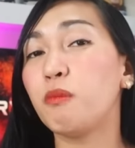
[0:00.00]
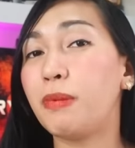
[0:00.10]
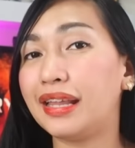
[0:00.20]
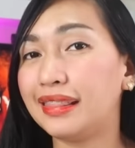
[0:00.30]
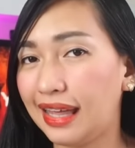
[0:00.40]

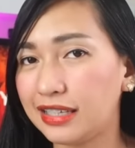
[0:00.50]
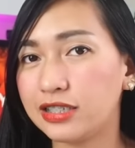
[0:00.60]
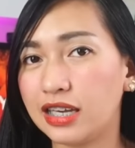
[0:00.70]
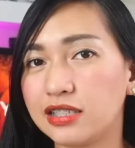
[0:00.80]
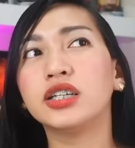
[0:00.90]
Mobile
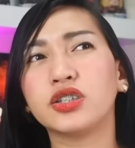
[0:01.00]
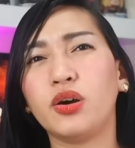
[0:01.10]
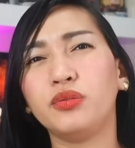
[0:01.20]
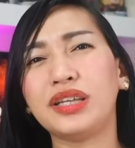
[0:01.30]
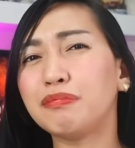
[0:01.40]
Legends.
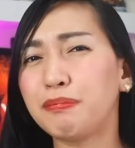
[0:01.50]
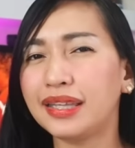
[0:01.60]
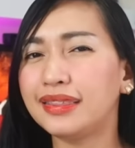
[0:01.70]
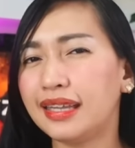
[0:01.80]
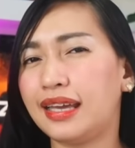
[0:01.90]
So, not
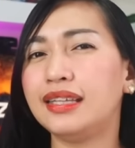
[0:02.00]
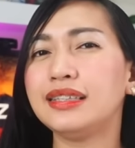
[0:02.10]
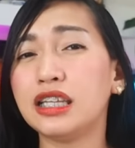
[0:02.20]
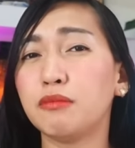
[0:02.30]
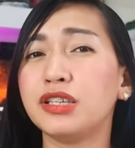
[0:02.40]
bad na
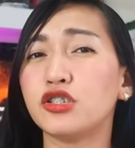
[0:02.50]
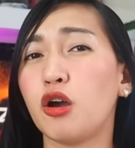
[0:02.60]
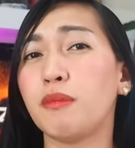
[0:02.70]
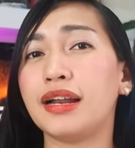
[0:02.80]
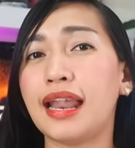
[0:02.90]
rin. Hindi naman
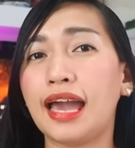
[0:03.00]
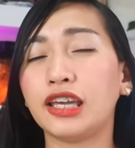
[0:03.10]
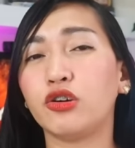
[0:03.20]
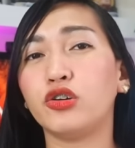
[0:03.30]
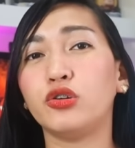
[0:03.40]
sobrang
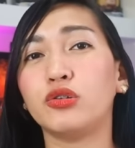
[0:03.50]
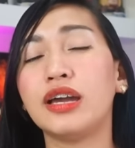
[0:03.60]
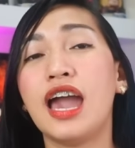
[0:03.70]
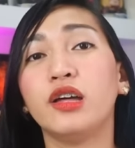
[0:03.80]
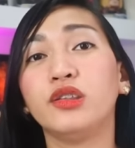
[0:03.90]
layo yung
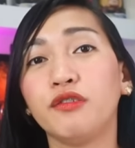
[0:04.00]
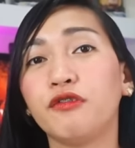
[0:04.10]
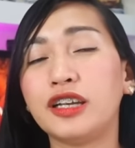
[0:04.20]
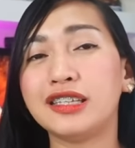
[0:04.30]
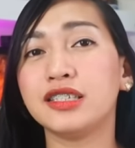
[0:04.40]

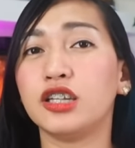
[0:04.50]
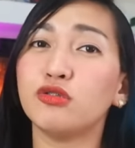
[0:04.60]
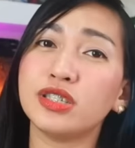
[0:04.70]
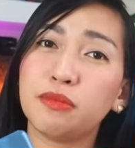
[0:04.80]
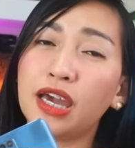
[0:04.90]
difference niya
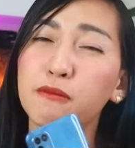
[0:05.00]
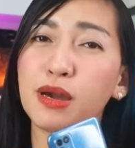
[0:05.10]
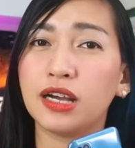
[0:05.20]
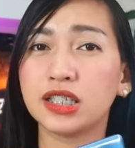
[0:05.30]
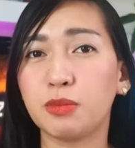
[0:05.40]
dun sa mga
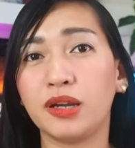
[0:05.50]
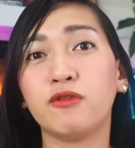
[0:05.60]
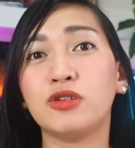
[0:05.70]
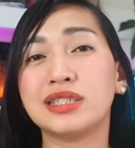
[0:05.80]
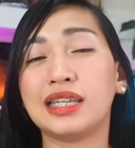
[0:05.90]
ibang
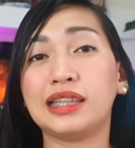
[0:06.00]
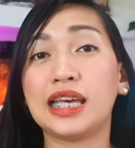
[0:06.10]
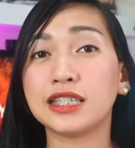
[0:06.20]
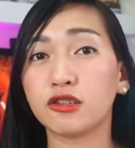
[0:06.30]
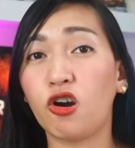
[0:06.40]
smartphones na
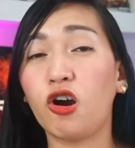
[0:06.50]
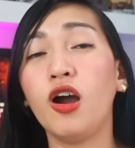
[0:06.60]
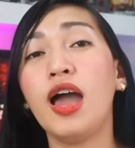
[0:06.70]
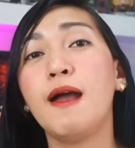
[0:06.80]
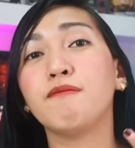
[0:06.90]
test ko
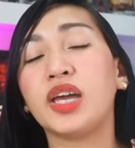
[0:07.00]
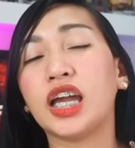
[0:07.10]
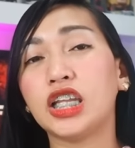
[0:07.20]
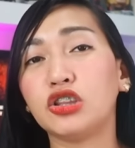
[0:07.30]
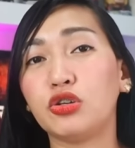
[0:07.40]
na
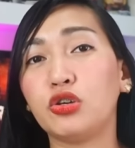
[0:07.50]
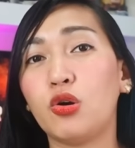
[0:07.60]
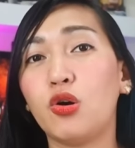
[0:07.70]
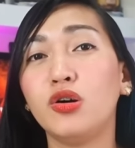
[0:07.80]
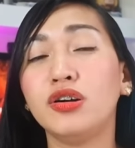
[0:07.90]
ganito
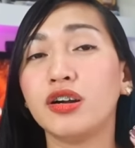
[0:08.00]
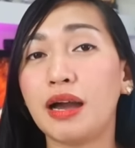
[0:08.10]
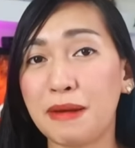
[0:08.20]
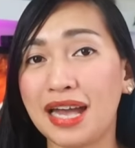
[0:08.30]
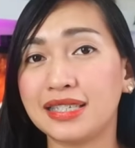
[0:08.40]
yung
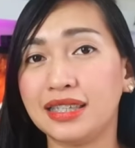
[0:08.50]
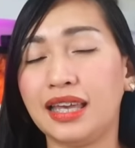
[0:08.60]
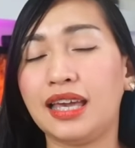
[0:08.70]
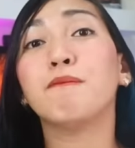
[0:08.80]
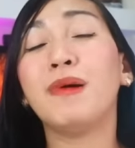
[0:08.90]

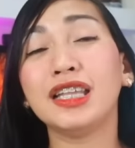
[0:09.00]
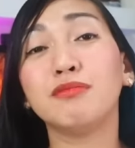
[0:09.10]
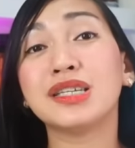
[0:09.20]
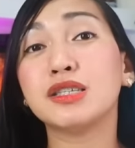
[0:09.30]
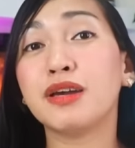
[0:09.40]
capacity.
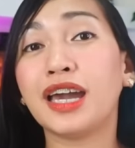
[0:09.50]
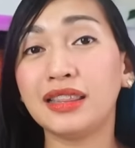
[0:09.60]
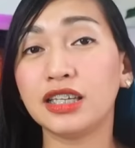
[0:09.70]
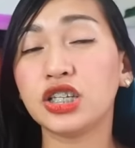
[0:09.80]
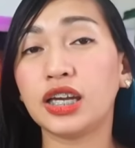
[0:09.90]
But, mas
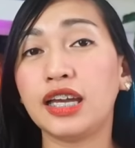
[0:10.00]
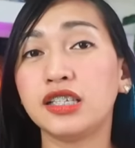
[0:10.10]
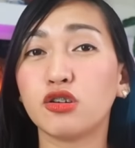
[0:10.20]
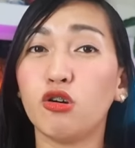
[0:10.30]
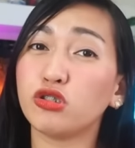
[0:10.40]
maganda siya
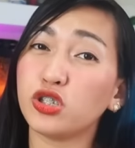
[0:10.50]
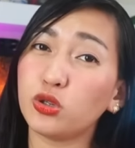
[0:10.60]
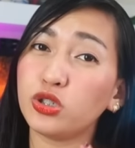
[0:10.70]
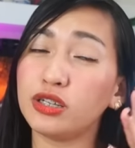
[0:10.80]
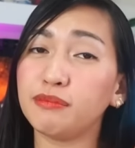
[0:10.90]
guys kung sa
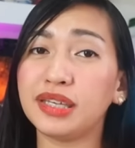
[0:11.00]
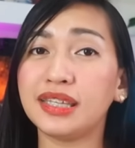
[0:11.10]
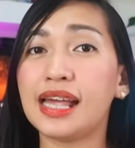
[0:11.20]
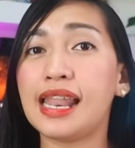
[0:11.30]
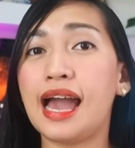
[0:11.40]
social
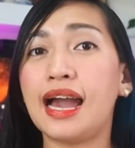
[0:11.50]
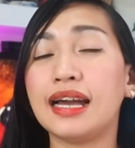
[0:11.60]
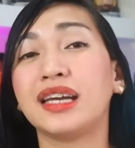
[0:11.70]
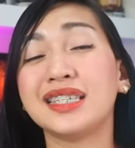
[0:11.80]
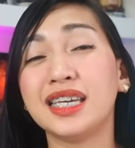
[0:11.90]
media lang
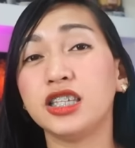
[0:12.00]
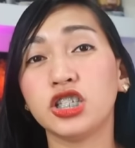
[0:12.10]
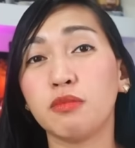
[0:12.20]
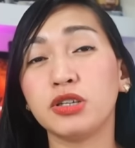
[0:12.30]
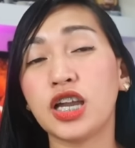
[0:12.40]
kasi
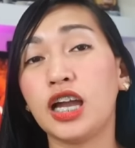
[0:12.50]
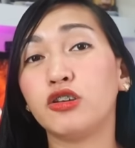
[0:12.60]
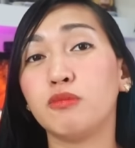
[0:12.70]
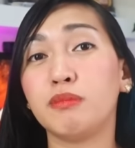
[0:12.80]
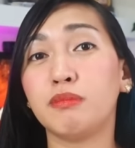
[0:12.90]
hindi siya
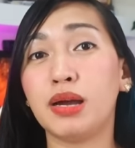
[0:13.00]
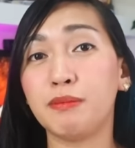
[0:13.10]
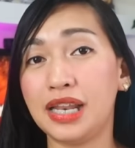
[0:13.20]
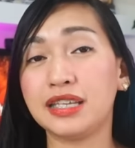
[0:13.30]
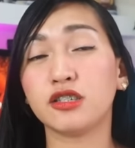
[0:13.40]
masyadong
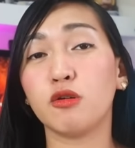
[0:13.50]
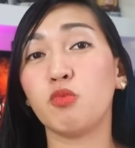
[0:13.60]
mabilis